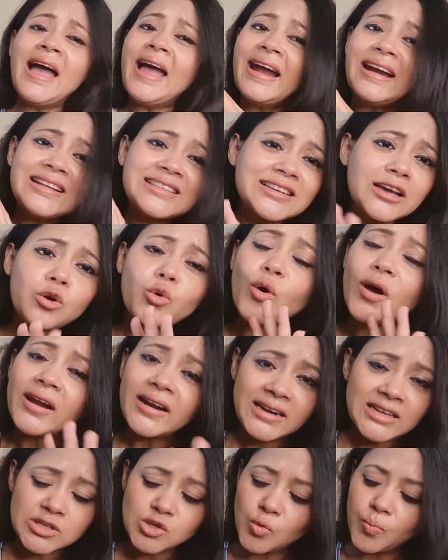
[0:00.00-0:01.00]
एंड इसका
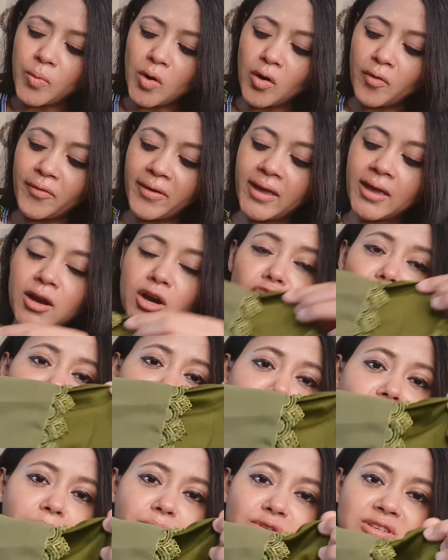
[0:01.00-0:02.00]
क्वालिटी सुपर और
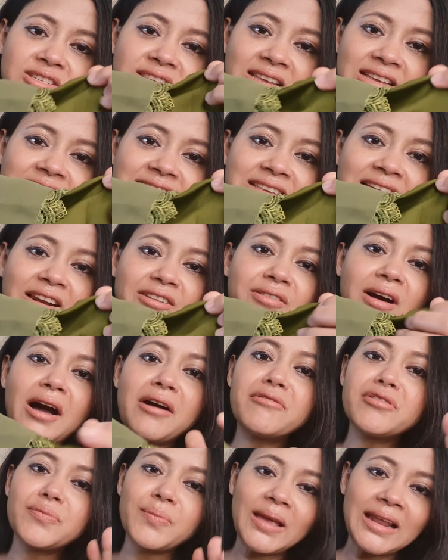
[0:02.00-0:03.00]
अंदर आपको जैसे कि सेल्फ
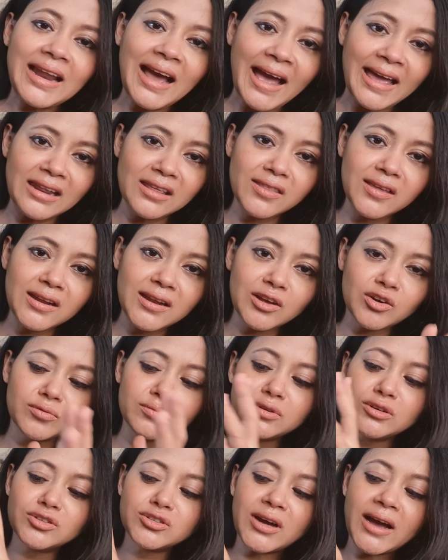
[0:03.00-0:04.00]
हाविक में लाइनें देखने
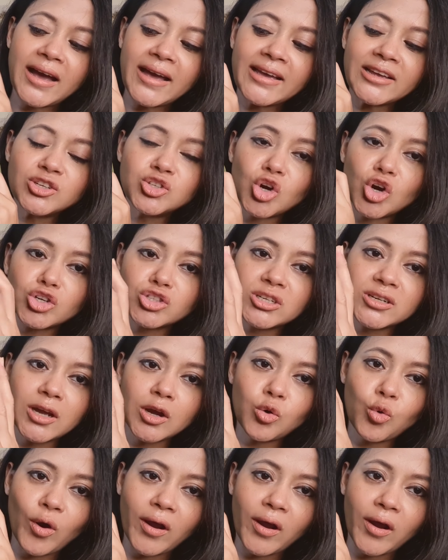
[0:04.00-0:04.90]
को मिल रहा है जॉर्जेट का